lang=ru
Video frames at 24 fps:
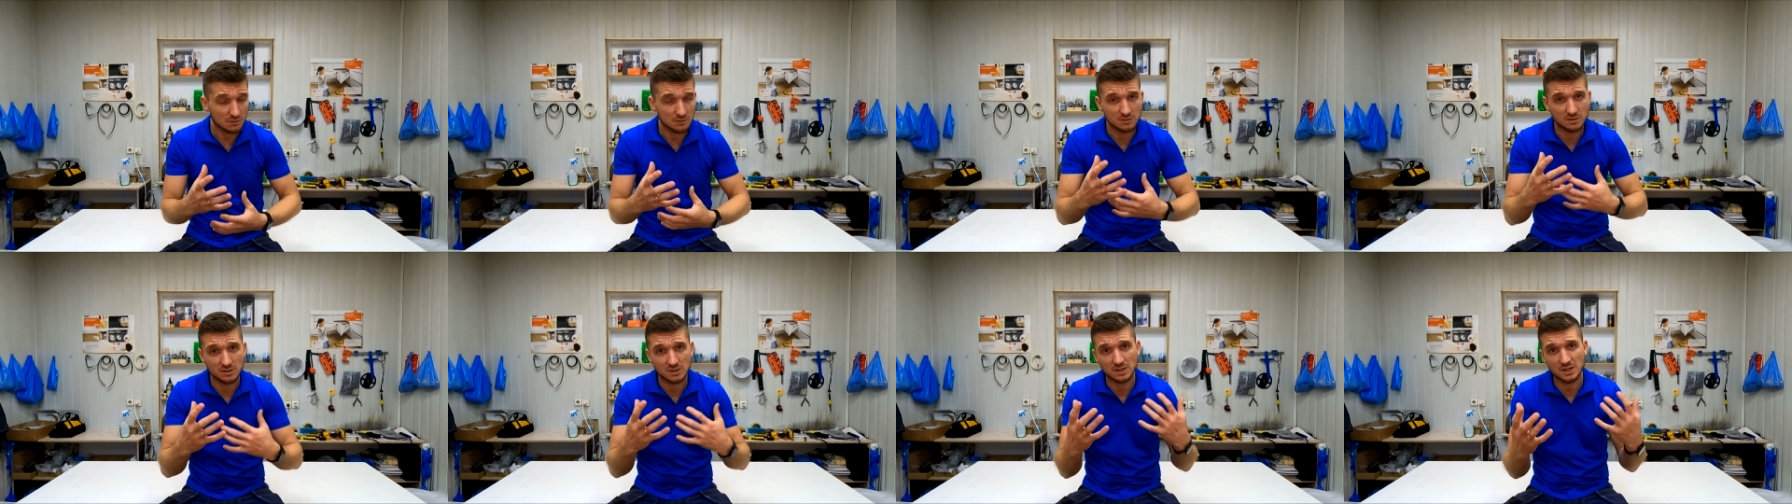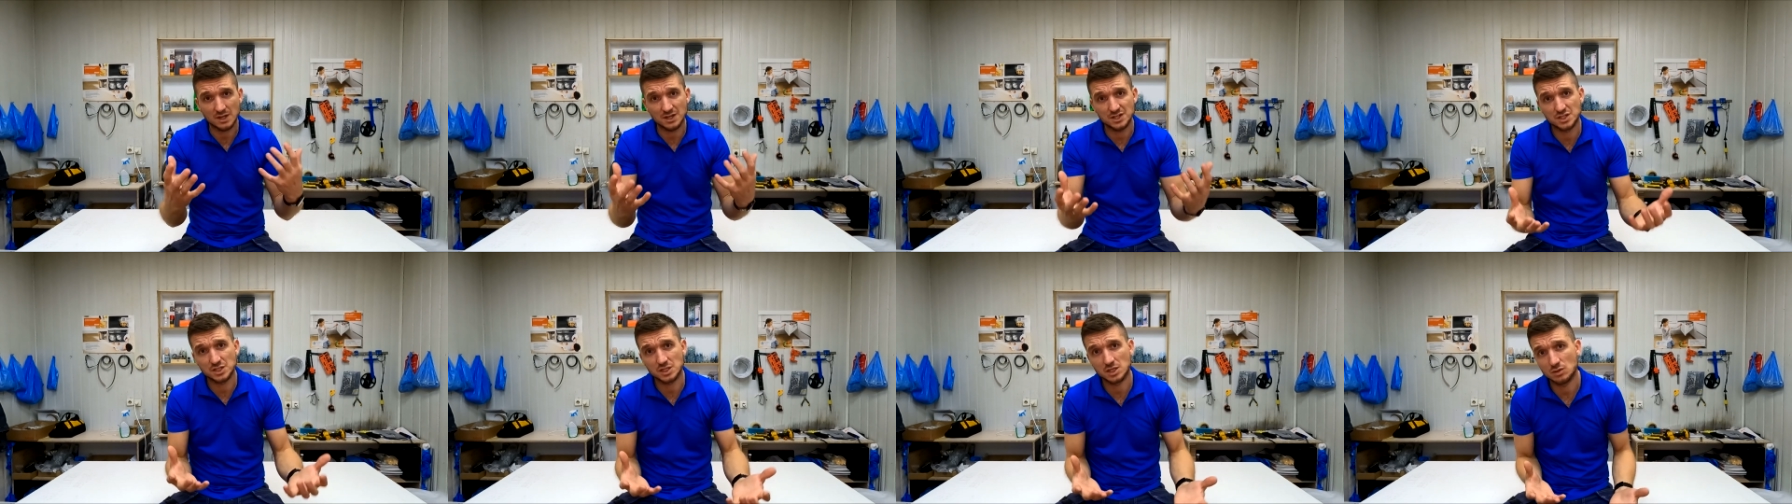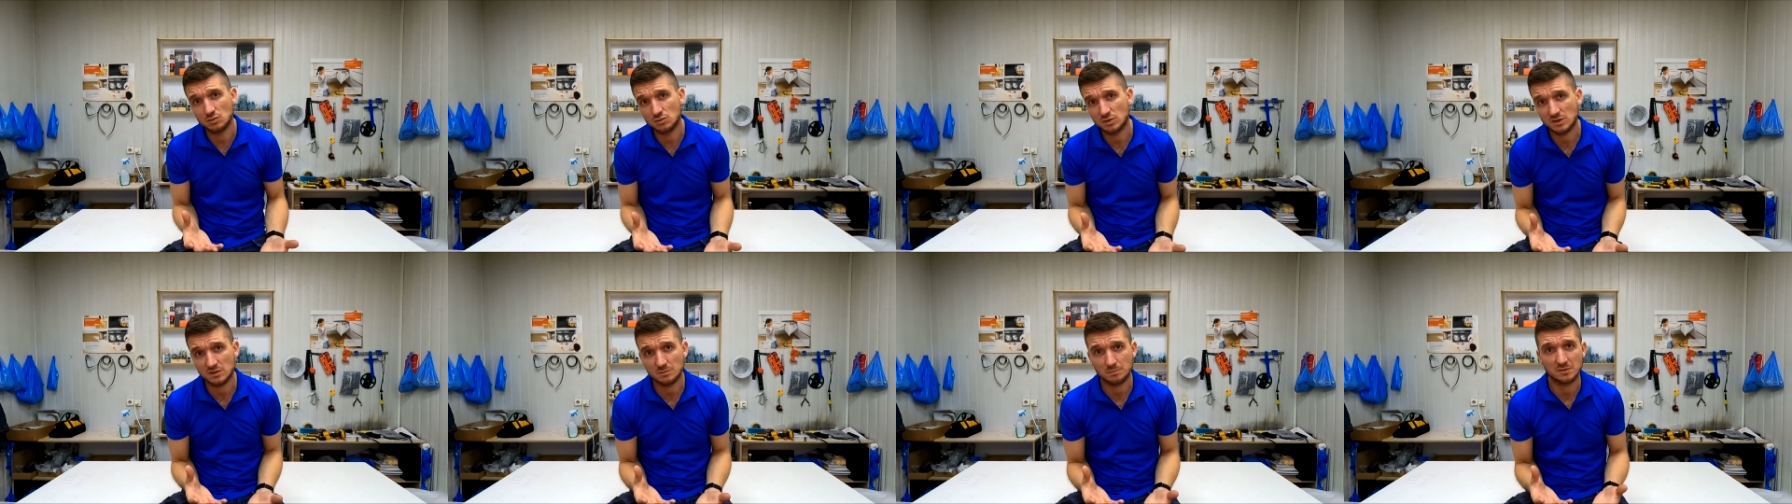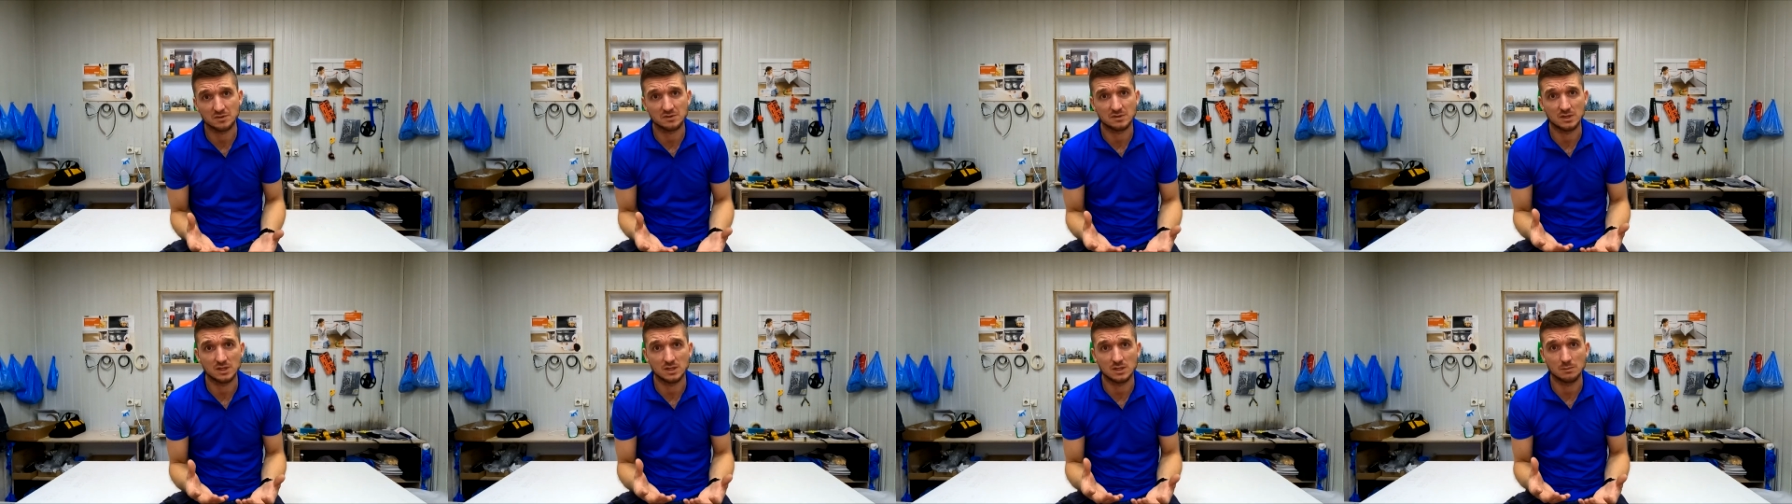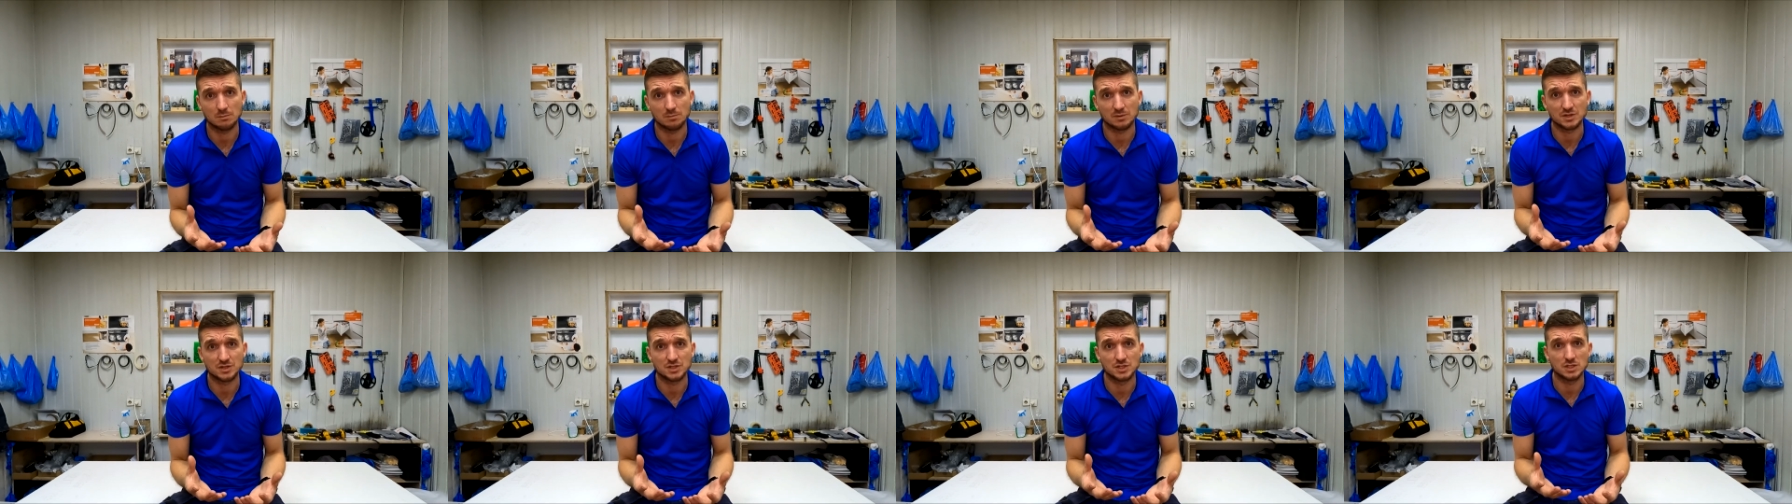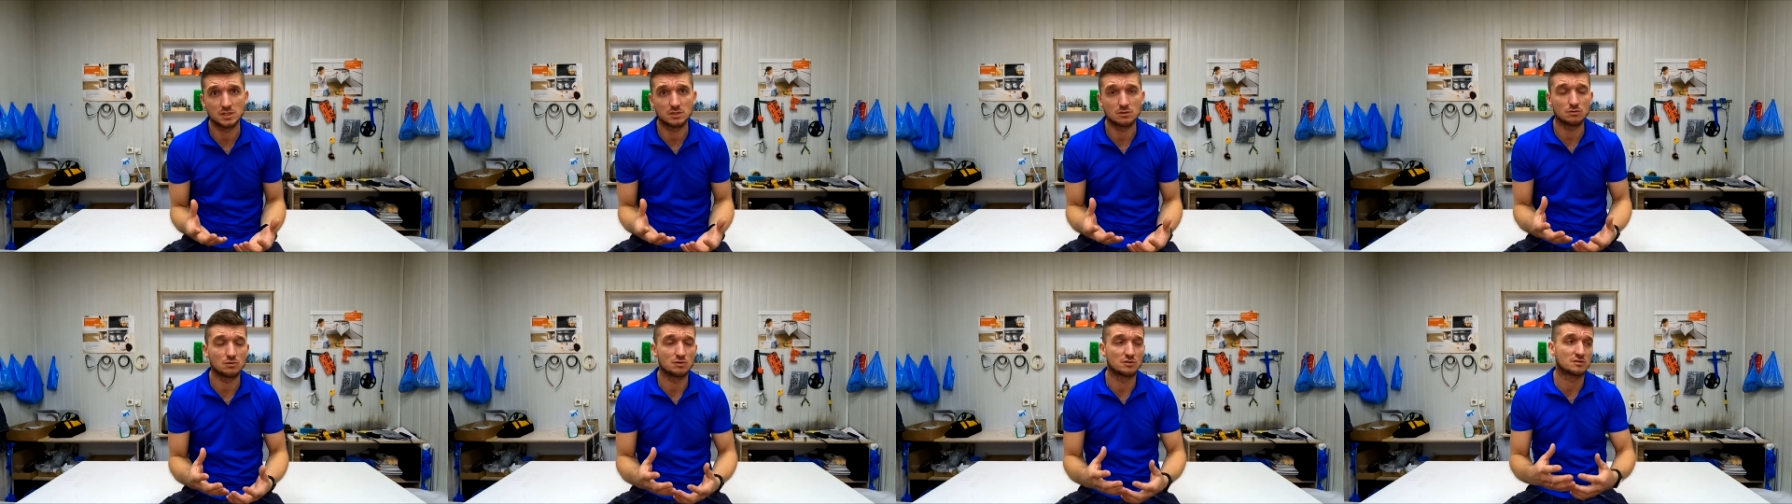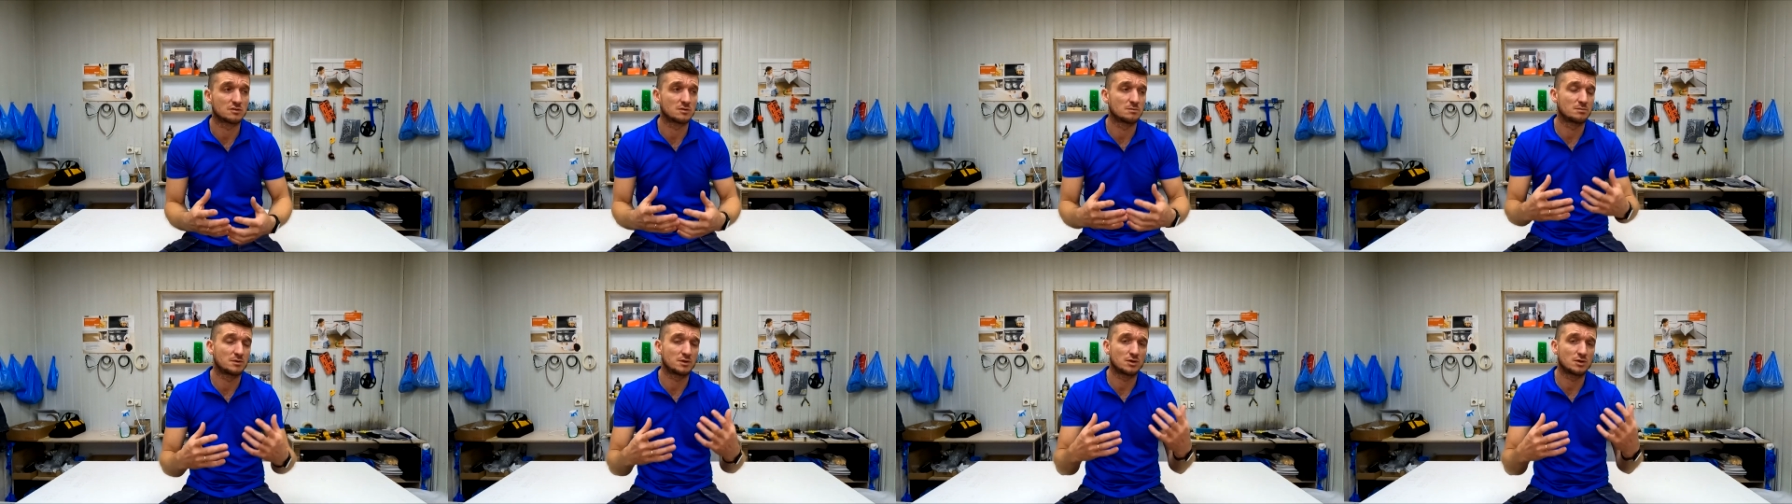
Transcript: Заказчики у нас постоянно просчитываются,